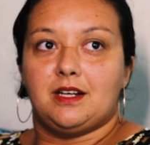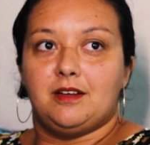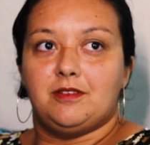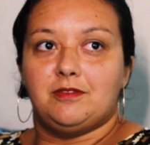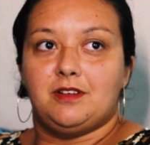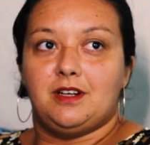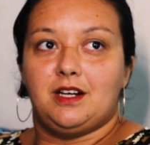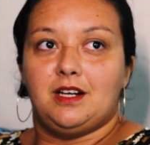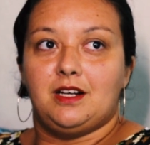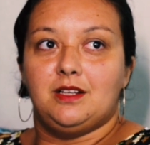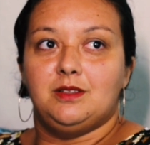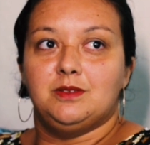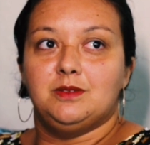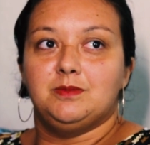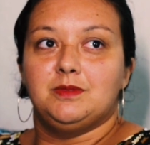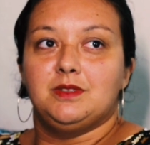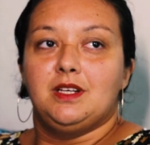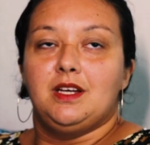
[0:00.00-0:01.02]
Cavalho,
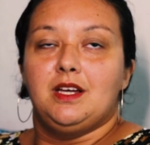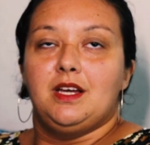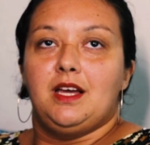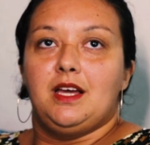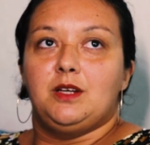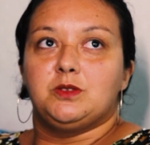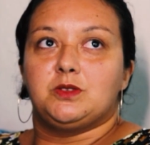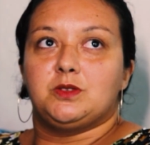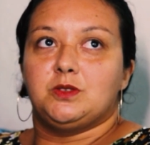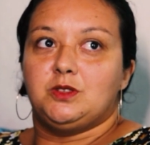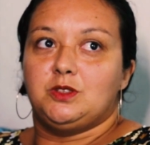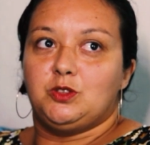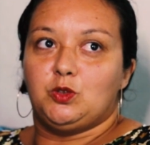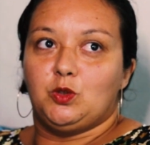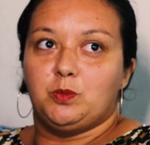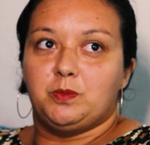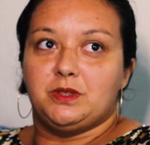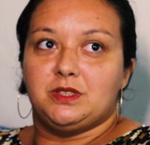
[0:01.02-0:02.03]
eu sou de
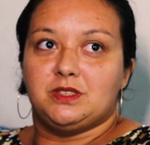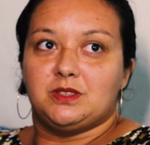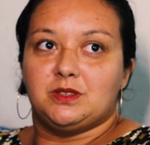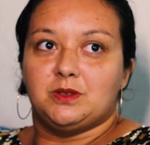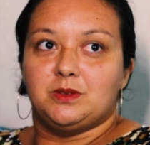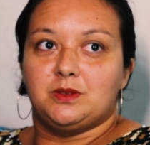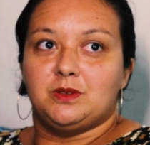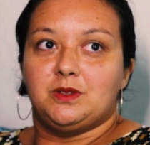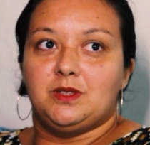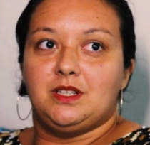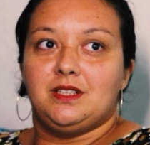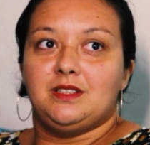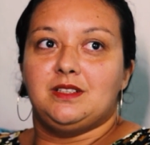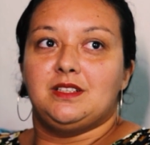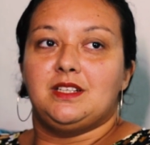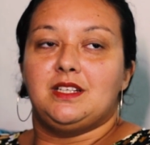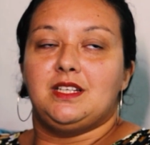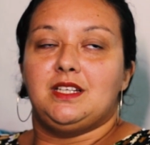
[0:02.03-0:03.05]
João Pessoa
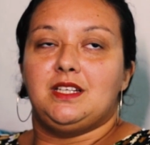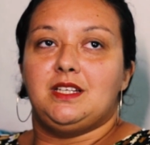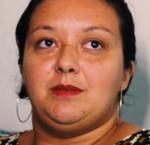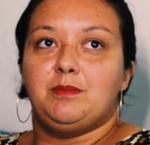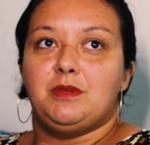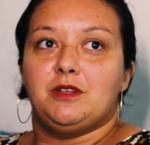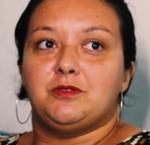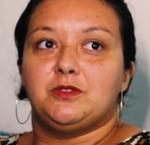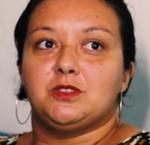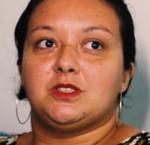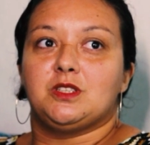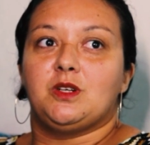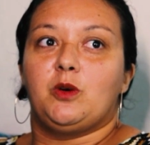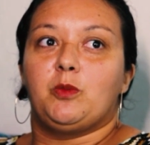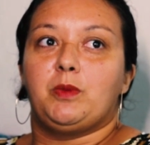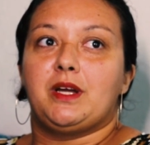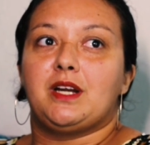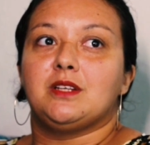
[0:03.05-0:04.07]
e minha função é
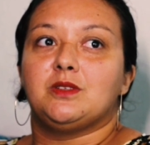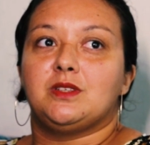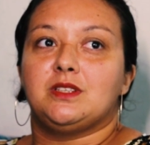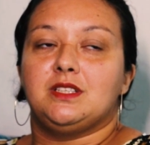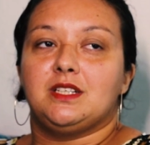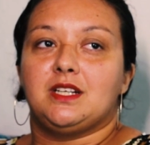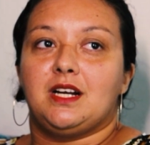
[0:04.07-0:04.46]
operadora de